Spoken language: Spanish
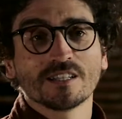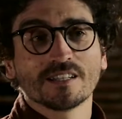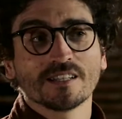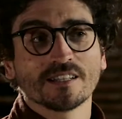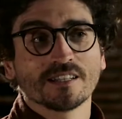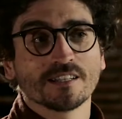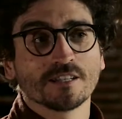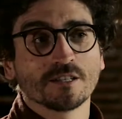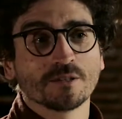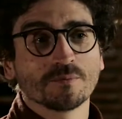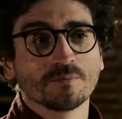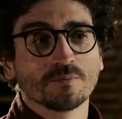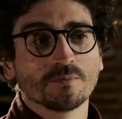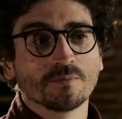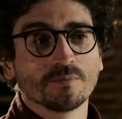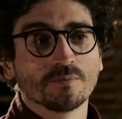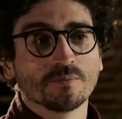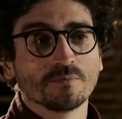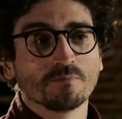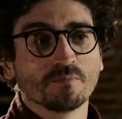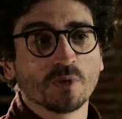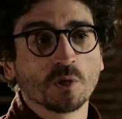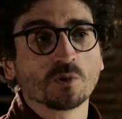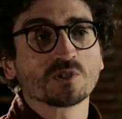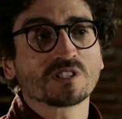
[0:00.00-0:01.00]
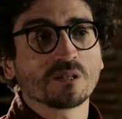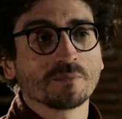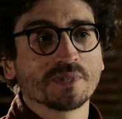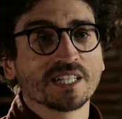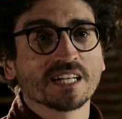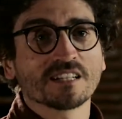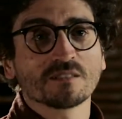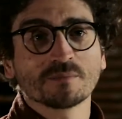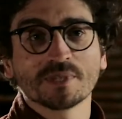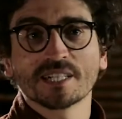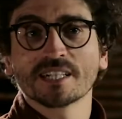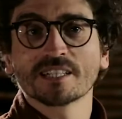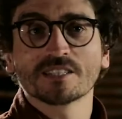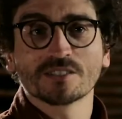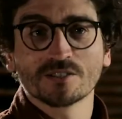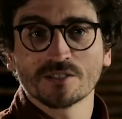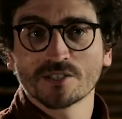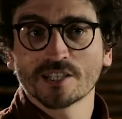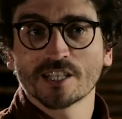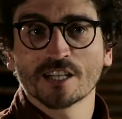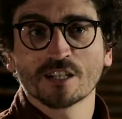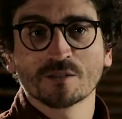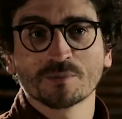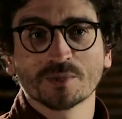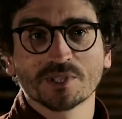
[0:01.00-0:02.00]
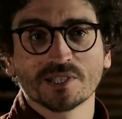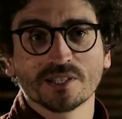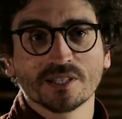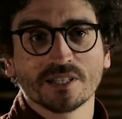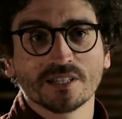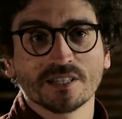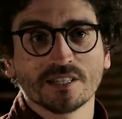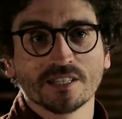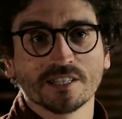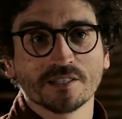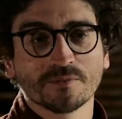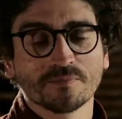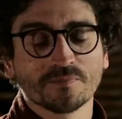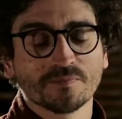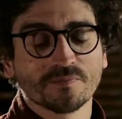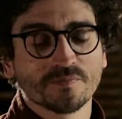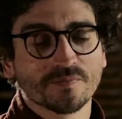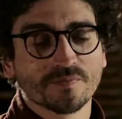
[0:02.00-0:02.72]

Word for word: Em, me gusta mirar de manera histórica, como te decía.